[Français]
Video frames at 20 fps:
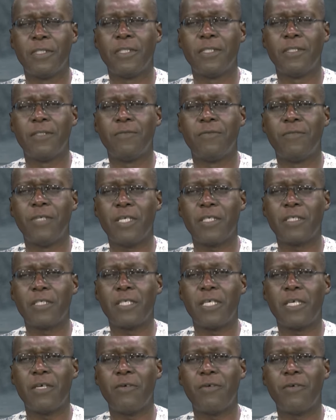
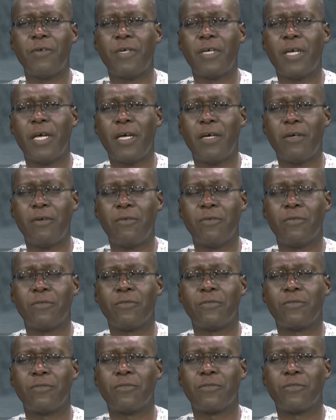versets 1 à
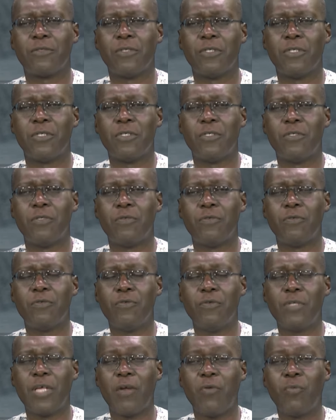11.
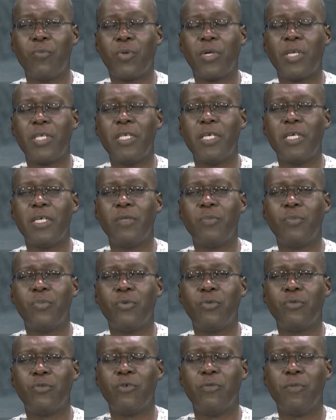Nous allons prier
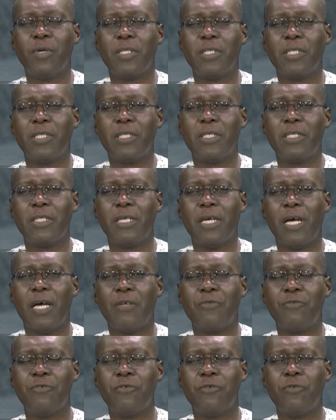pour demander
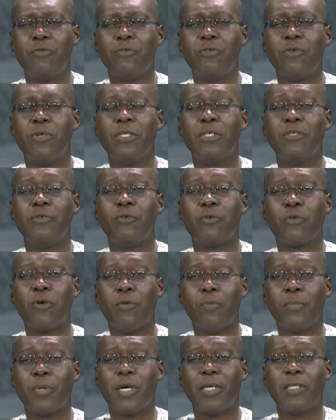à Dieu de nous donner de
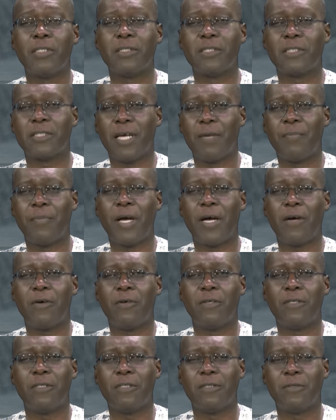comprendre sa
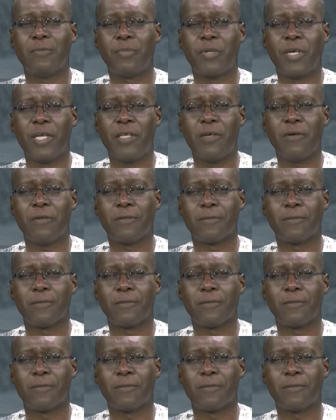parole. Prions.